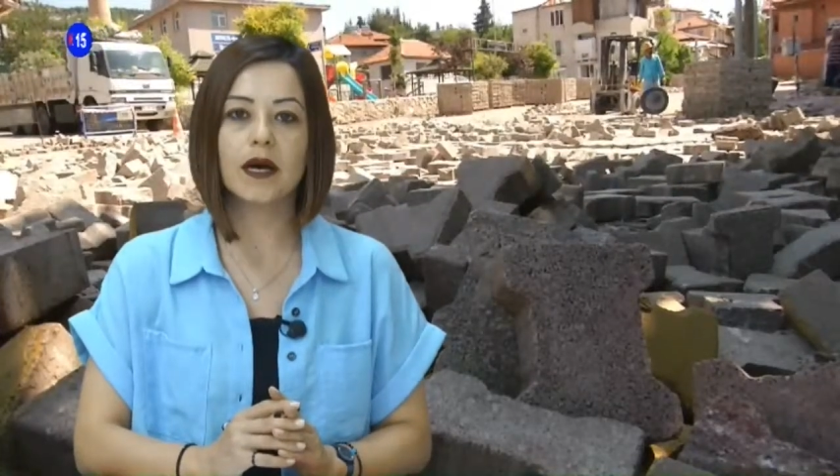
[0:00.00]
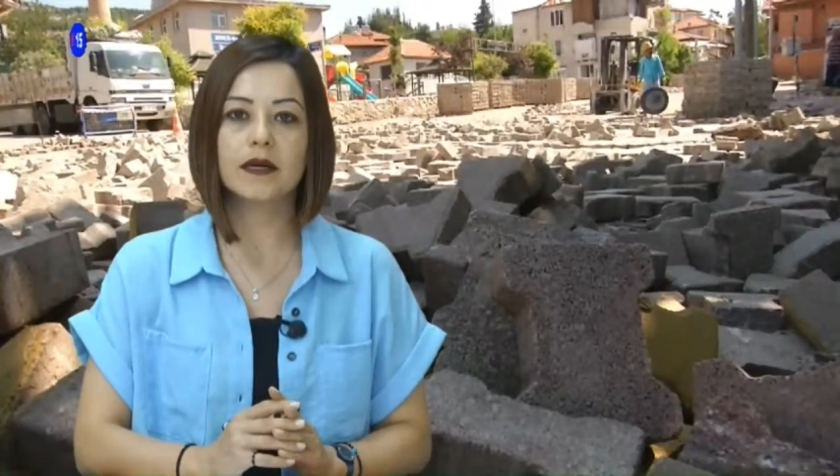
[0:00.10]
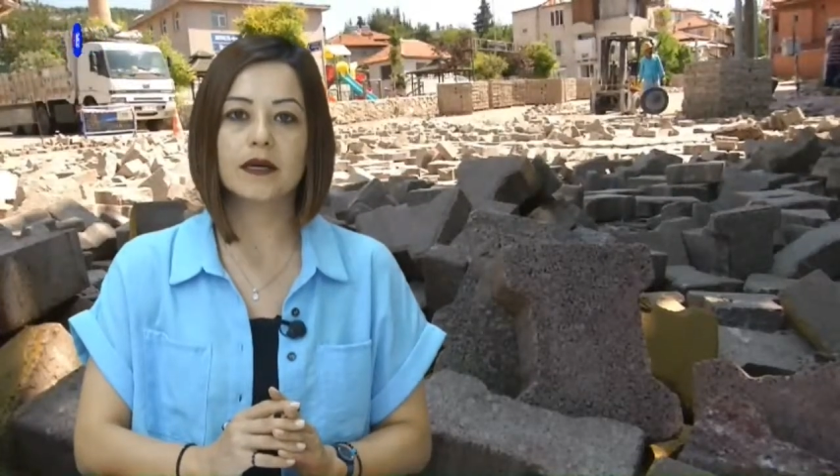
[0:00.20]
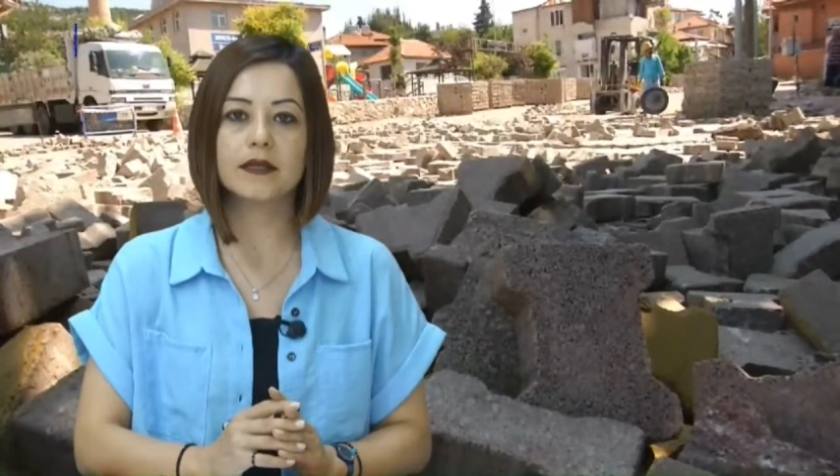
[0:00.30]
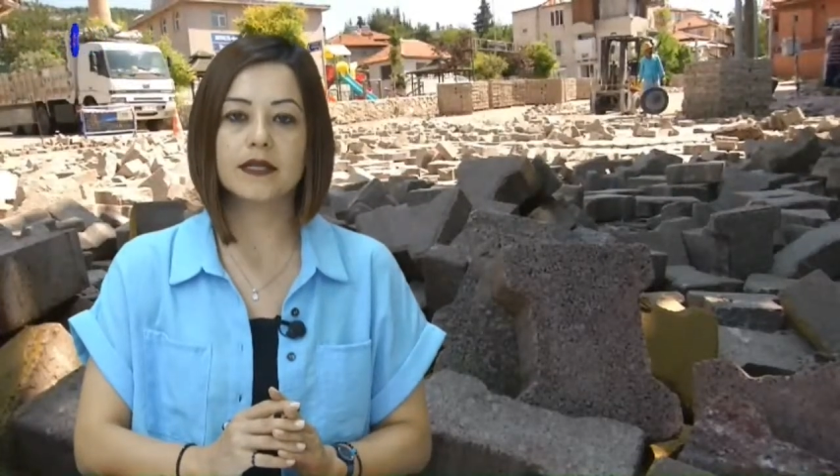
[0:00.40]

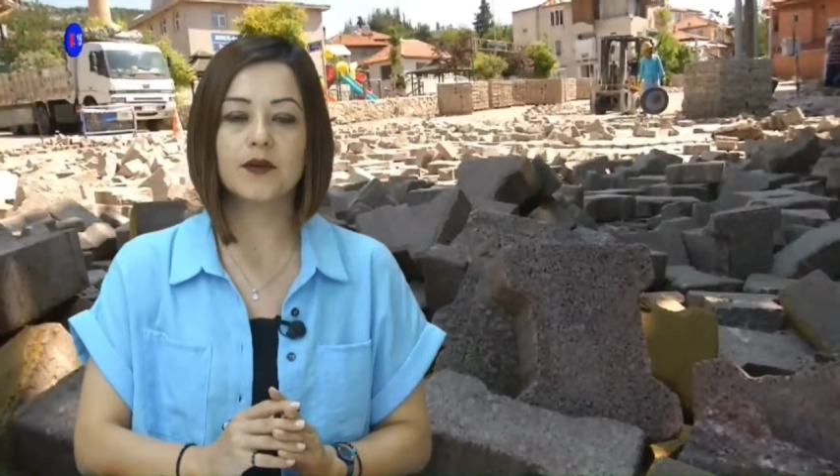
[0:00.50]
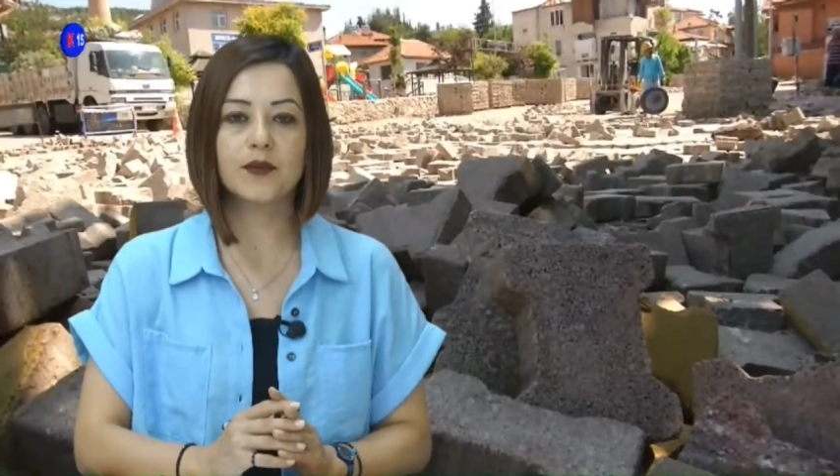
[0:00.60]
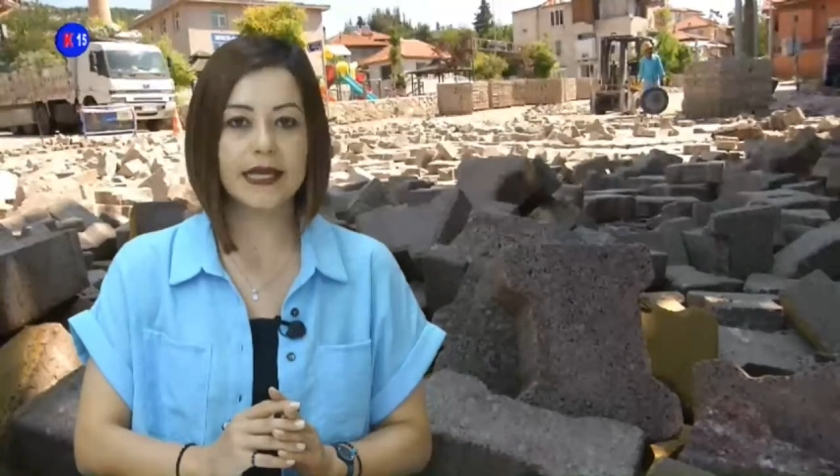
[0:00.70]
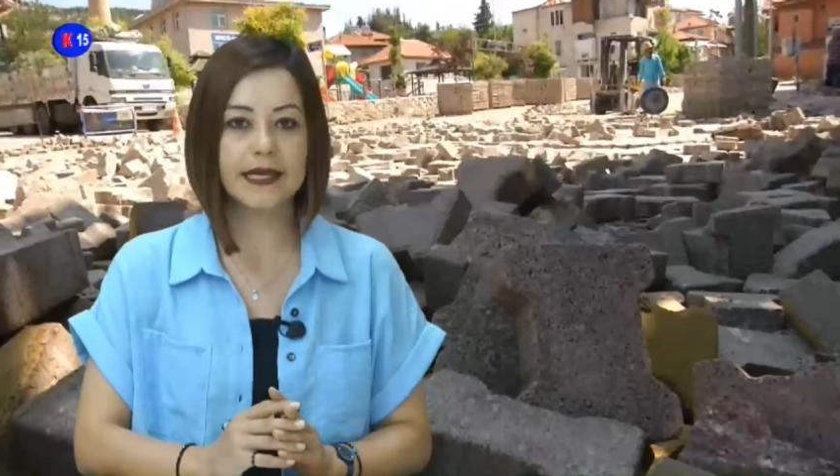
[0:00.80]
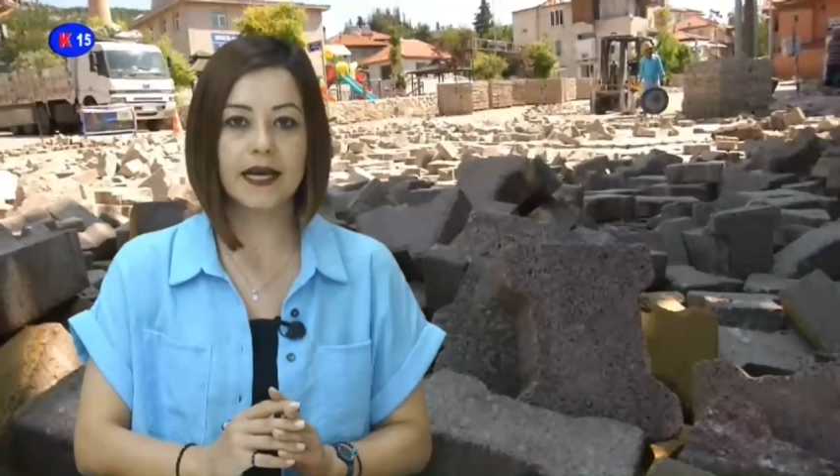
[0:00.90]
hakkında
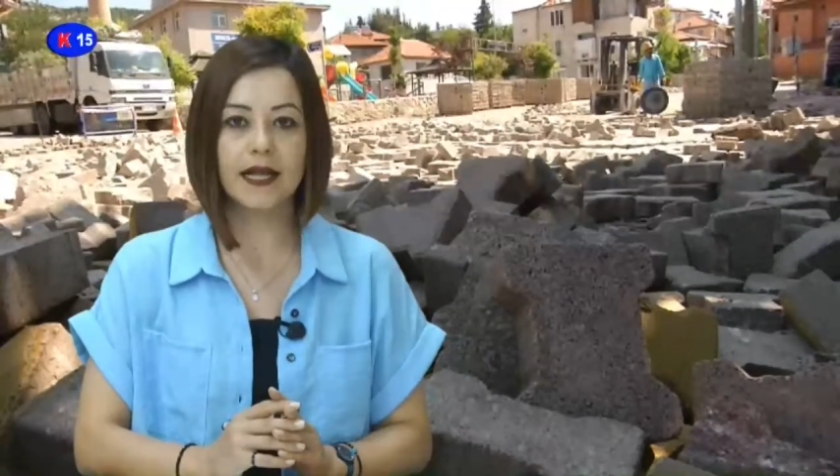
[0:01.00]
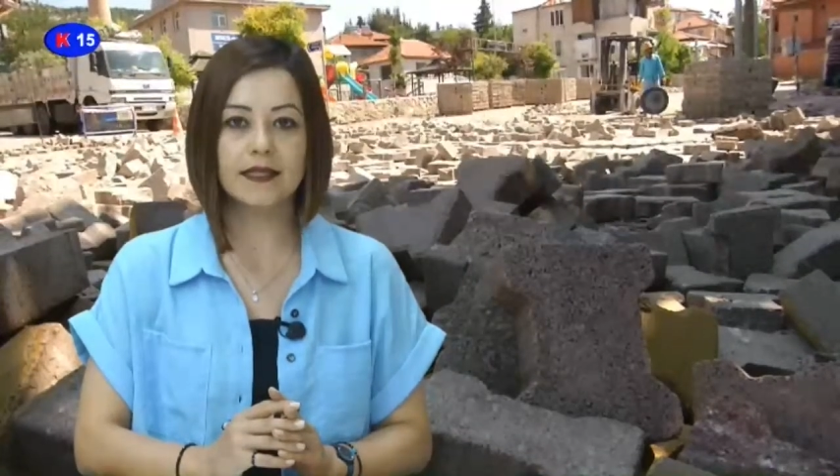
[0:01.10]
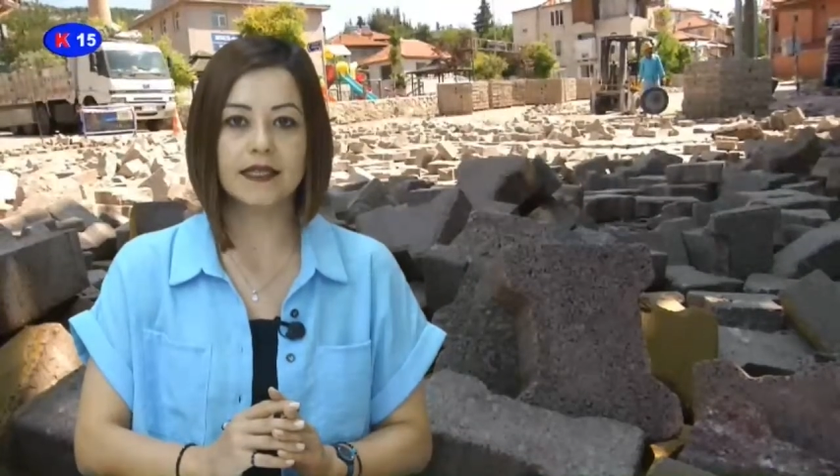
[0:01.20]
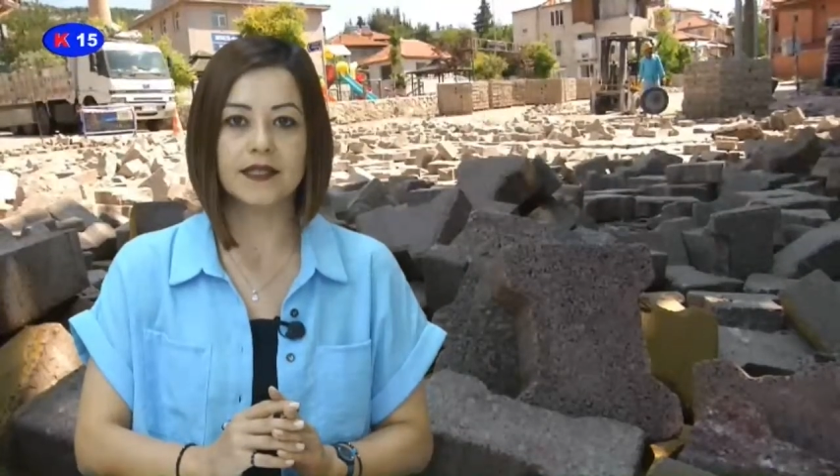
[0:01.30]
bilgi aldık.